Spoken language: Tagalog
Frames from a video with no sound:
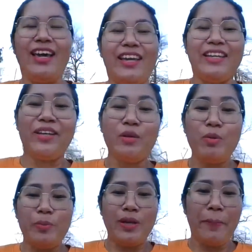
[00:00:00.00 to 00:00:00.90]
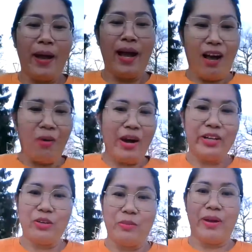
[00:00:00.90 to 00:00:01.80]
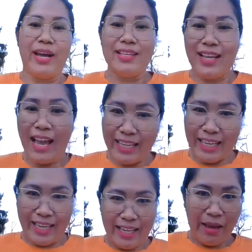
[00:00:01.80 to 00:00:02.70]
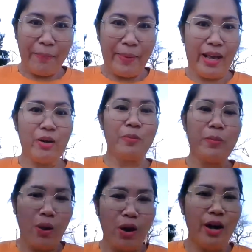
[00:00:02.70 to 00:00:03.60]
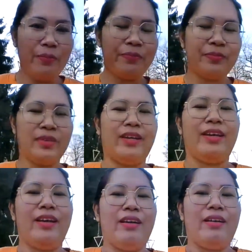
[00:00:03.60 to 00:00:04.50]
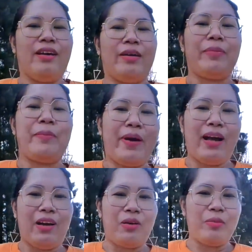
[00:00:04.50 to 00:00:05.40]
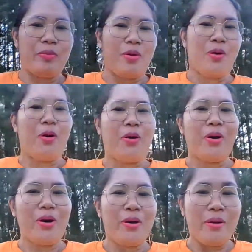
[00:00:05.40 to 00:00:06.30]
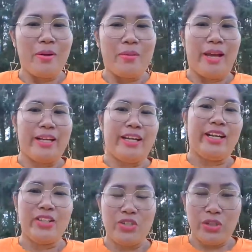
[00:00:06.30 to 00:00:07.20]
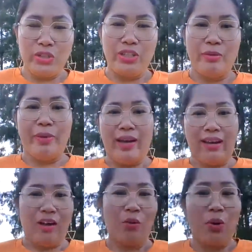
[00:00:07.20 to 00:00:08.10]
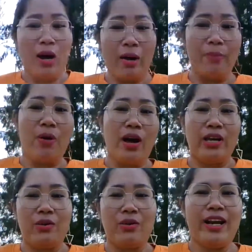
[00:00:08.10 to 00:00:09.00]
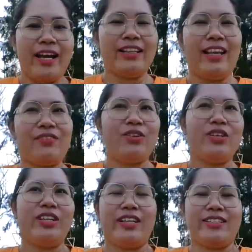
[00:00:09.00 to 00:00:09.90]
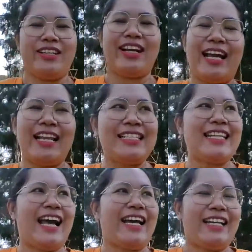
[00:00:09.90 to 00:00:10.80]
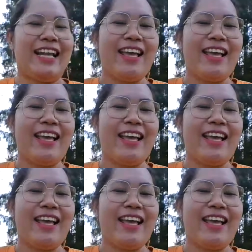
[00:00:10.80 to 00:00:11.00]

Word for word: Hindi ko po pinapangako ang inyong mga saging, pero po, ipapangako ko or I can assure you na makakakuha po kayo ng WH na galing sa akin.